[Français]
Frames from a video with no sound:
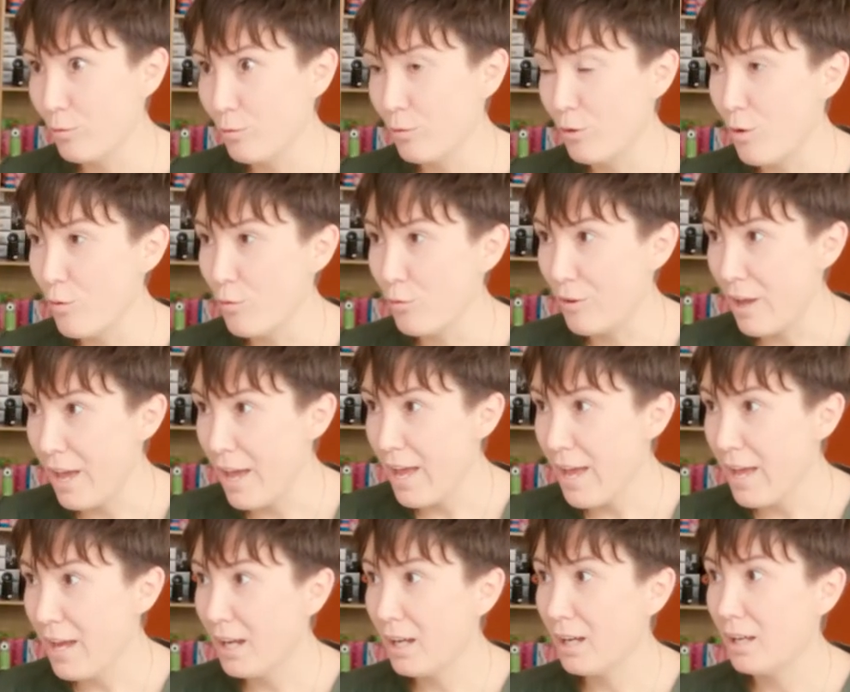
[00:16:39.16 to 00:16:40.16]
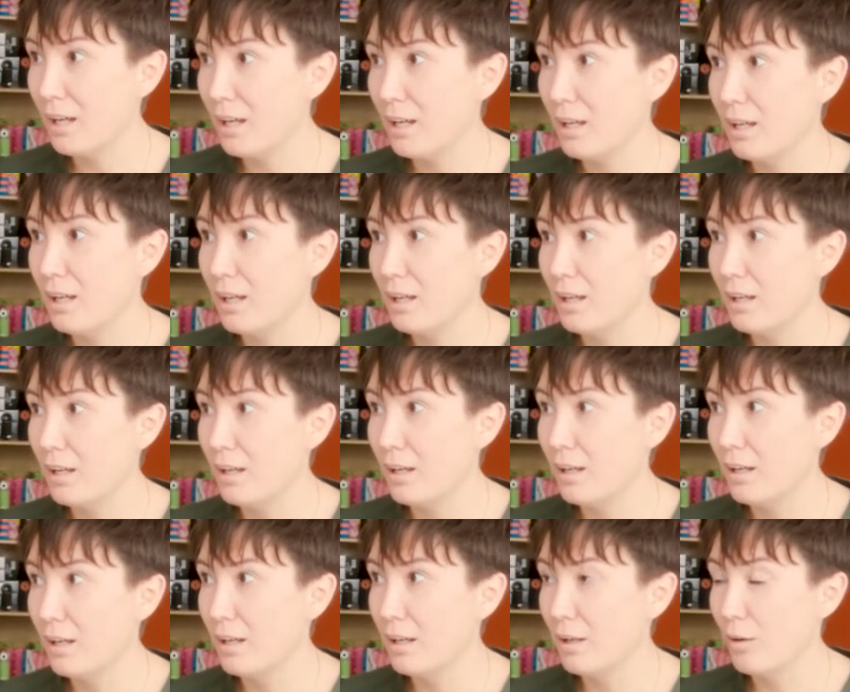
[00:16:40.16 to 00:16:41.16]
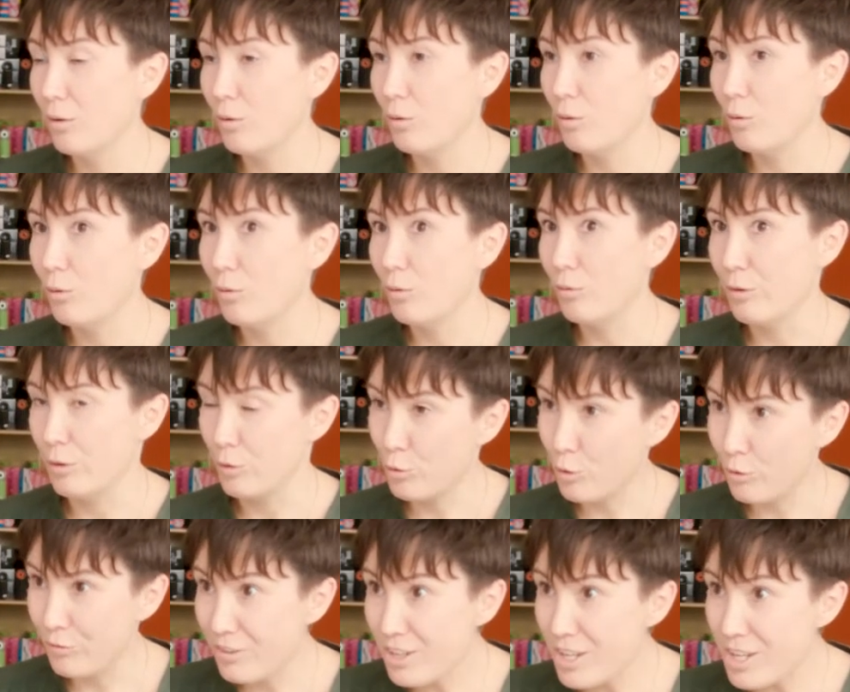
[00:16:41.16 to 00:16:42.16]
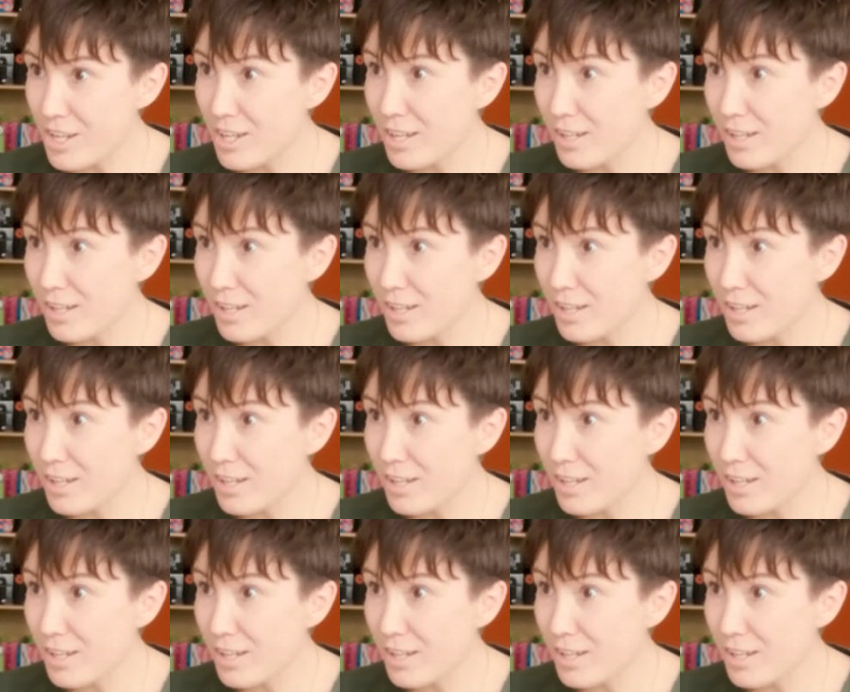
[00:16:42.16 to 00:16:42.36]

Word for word: on a ouvert, euh, on a eu Covid,